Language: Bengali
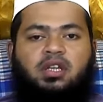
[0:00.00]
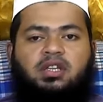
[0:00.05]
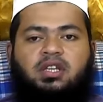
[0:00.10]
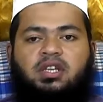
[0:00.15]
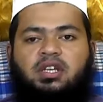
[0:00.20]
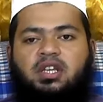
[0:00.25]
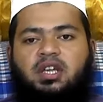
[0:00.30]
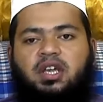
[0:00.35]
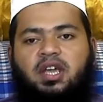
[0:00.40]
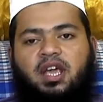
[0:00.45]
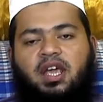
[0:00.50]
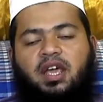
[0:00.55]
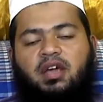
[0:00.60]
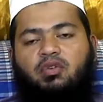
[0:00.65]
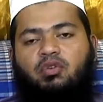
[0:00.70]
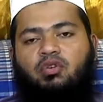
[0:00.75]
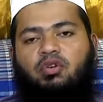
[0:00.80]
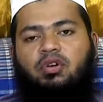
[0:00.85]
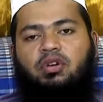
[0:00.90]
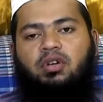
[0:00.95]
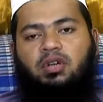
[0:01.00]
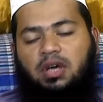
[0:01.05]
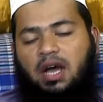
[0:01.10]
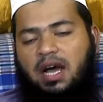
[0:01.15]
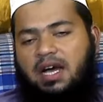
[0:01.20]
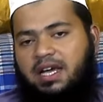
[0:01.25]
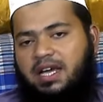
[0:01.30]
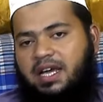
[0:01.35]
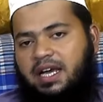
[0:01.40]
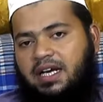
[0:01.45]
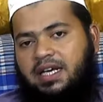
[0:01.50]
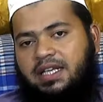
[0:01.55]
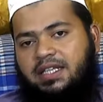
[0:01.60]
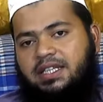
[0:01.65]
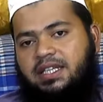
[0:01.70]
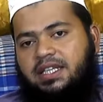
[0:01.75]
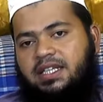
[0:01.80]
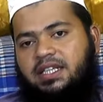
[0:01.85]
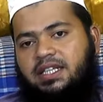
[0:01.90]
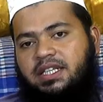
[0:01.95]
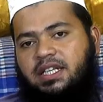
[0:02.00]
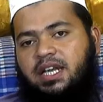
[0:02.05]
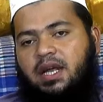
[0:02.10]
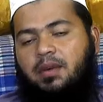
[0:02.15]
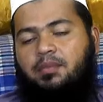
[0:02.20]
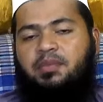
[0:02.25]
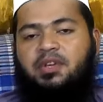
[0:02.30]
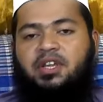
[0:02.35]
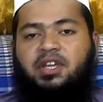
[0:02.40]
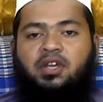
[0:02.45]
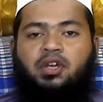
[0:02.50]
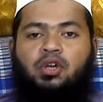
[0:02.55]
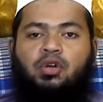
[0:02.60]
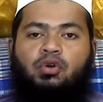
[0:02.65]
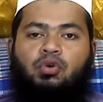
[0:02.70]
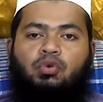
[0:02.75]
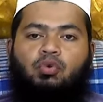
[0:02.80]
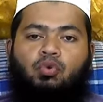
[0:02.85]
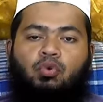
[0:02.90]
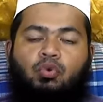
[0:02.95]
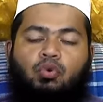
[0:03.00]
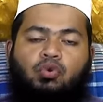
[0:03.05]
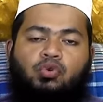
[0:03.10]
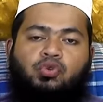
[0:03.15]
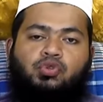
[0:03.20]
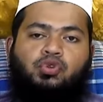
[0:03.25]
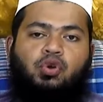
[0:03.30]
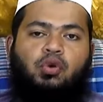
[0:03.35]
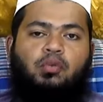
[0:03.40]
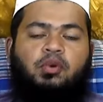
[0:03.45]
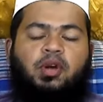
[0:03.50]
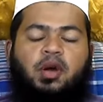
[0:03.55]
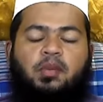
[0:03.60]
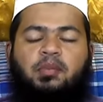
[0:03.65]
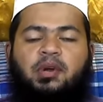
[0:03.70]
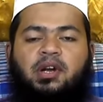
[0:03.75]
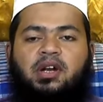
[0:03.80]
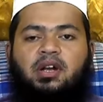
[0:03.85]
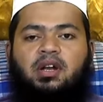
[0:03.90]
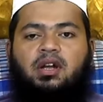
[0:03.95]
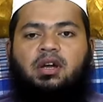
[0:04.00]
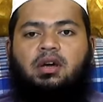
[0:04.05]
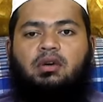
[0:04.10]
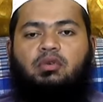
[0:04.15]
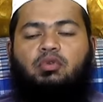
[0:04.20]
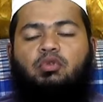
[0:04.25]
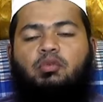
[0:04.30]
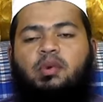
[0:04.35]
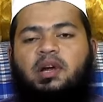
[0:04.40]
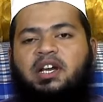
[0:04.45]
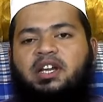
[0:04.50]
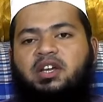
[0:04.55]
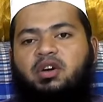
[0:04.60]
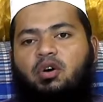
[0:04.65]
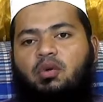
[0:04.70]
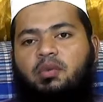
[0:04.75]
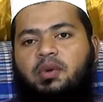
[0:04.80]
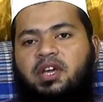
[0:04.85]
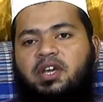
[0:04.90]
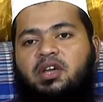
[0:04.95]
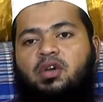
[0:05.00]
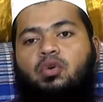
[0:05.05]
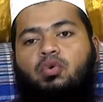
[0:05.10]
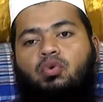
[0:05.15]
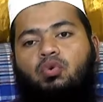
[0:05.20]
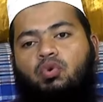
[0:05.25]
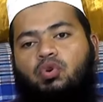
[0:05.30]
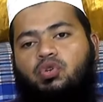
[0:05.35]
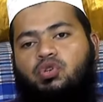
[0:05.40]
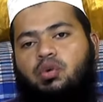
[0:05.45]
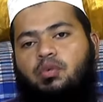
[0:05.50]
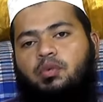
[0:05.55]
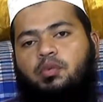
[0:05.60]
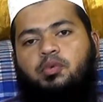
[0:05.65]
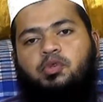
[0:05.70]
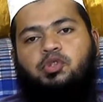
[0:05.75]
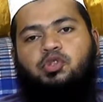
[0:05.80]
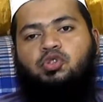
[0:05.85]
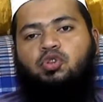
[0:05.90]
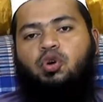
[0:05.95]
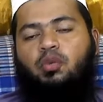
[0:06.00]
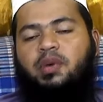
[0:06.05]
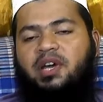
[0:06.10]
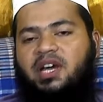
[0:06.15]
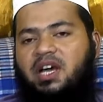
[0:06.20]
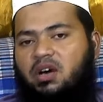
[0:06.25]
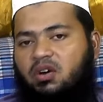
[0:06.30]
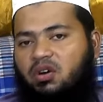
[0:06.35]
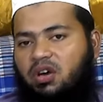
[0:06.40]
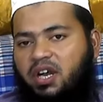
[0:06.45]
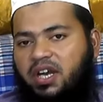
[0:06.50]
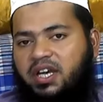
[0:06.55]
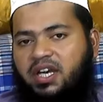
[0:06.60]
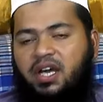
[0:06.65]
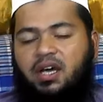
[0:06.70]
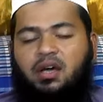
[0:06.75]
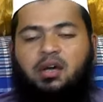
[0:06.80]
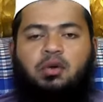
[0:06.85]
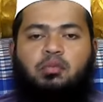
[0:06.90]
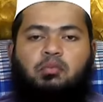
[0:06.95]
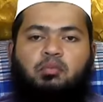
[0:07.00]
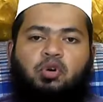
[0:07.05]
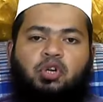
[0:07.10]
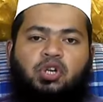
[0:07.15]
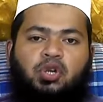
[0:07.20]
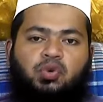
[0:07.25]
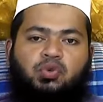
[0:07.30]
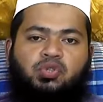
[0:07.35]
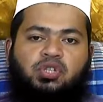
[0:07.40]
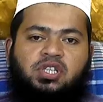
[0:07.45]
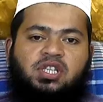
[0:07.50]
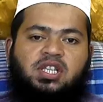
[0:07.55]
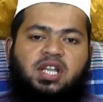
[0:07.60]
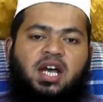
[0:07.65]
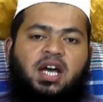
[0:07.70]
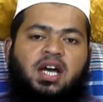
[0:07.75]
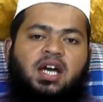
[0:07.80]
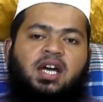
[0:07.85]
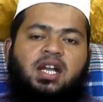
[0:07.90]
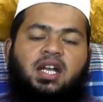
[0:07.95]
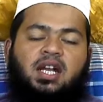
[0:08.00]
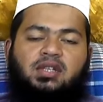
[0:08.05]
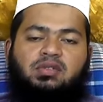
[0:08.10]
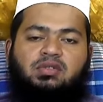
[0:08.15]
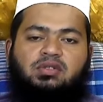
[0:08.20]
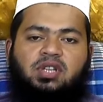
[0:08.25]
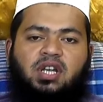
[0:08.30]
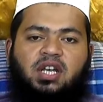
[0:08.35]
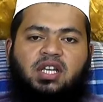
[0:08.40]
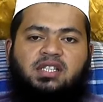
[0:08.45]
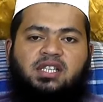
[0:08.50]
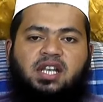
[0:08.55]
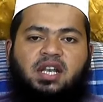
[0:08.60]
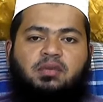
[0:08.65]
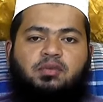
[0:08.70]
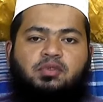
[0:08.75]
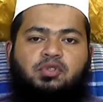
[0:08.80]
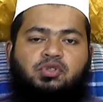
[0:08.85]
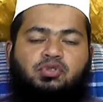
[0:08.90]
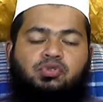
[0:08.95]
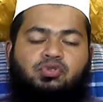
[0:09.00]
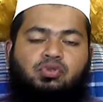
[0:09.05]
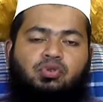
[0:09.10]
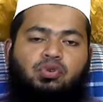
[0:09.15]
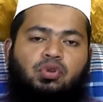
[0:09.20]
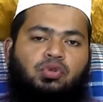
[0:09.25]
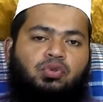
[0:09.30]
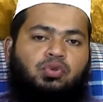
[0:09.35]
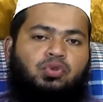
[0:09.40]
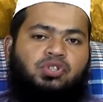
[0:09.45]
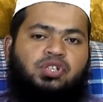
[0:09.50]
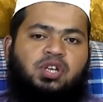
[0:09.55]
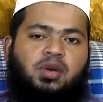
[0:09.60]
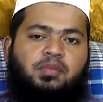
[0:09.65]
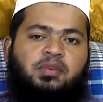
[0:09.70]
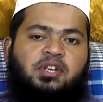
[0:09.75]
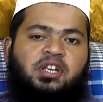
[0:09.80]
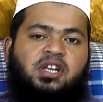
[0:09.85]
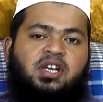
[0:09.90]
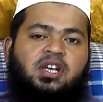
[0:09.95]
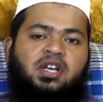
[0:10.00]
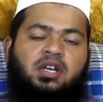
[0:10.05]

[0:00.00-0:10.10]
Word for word: তিনি এই আকিকাটা দিয়ে দিতেন আপনি কোন সময় আপনার কোরবানি হবে ওই সময় পর্যন্ত অপেক্ষা করা এটা মোটেও উচিত না রাসুল সাল্লাহ সাল্লামের সুন্নত হচ্ছে আপনি